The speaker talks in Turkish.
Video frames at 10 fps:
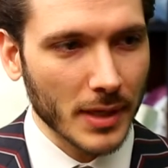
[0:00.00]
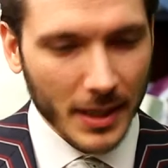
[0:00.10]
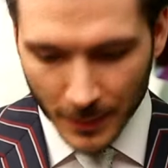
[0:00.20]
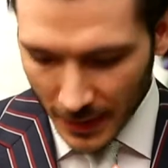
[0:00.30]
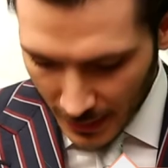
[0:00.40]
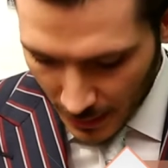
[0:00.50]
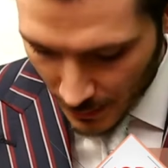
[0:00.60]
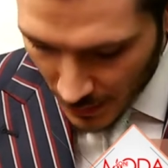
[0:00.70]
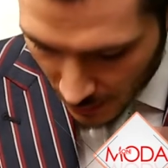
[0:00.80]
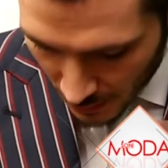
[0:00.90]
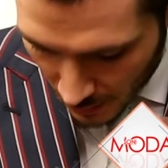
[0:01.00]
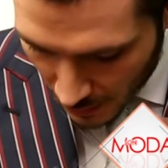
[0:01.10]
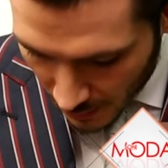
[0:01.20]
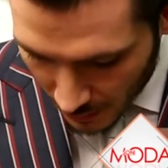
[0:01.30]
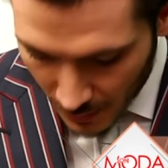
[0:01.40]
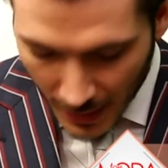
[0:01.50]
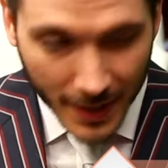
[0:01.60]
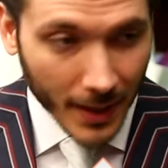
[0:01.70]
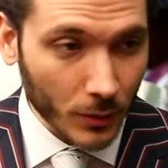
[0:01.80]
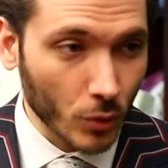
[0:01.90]
üzerindeki gibi e,
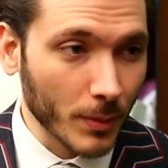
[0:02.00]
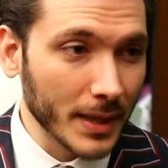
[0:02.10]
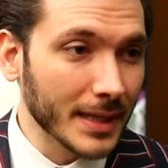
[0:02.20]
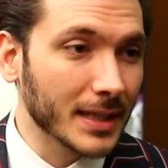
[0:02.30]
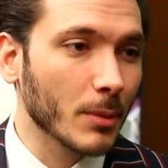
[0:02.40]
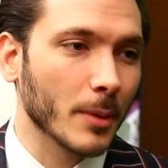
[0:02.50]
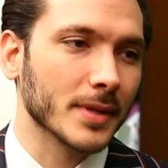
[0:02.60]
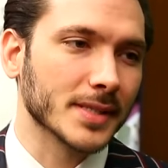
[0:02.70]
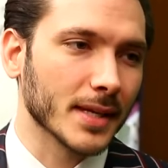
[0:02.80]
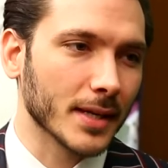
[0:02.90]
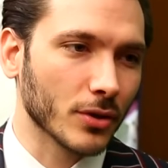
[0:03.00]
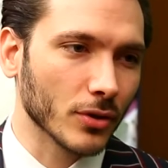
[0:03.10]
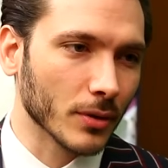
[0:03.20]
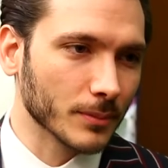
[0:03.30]
en alt düğmeyi iliklememeniz gerekiyor.